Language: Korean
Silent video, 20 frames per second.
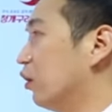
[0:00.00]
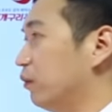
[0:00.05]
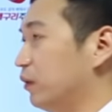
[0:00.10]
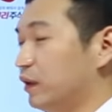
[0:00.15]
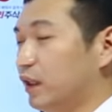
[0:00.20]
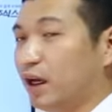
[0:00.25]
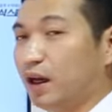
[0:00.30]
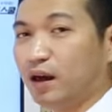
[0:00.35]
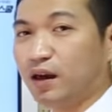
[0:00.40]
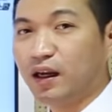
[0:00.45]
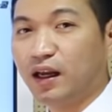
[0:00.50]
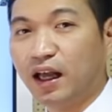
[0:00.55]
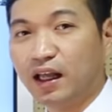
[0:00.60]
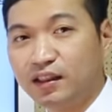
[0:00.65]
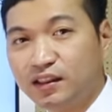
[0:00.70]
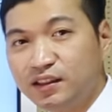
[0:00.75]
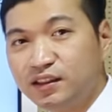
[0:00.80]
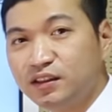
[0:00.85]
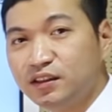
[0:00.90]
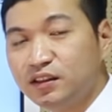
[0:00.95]
겁니다.
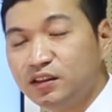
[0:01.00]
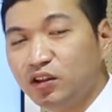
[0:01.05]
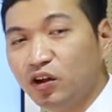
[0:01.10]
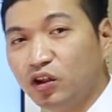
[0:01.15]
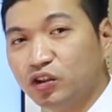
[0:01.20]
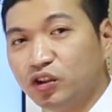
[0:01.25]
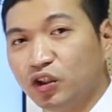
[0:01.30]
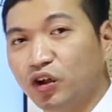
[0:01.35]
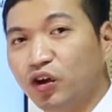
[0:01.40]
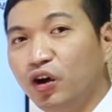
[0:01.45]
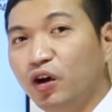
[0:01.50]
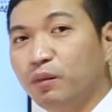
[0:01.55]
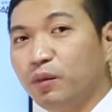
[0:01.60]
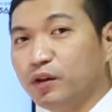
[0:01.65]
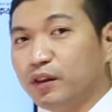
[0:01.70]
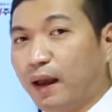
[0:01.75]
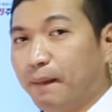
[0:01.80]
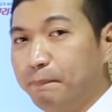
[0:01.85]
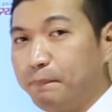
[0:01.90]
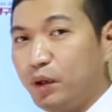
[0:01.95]
같이 쓰는 거죠.
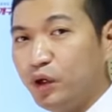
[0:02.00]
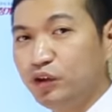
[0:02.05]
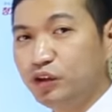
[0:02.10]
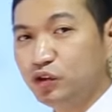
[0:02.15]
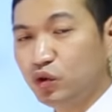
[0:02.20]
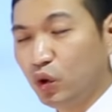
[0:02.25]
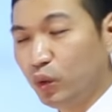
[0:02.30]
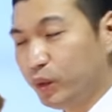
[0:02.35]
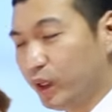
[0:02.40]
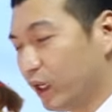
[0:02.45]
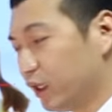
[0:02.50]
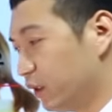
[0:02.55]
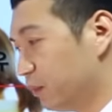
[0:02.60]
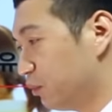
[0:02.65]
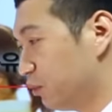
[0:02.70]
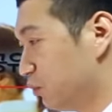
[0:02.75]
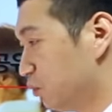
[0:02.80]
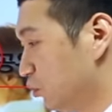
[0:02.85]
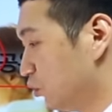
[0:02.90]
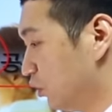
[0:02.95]
뭐 남편이 소비하는
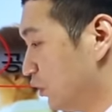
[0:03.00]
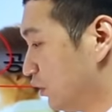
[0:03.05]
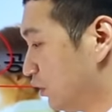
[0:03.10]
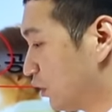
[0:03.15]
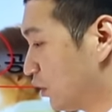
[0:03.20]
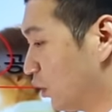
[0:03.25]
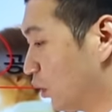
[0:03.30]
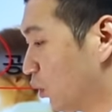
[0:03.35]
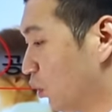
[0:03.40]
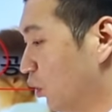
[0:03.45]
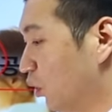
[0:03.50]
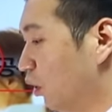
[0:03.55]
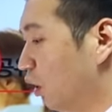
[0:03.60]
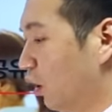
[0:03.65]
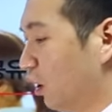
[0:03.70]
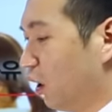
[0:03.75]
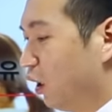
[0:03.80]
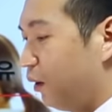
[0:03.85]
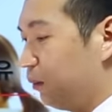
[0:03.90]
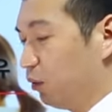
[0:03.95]
부분도 있을 거고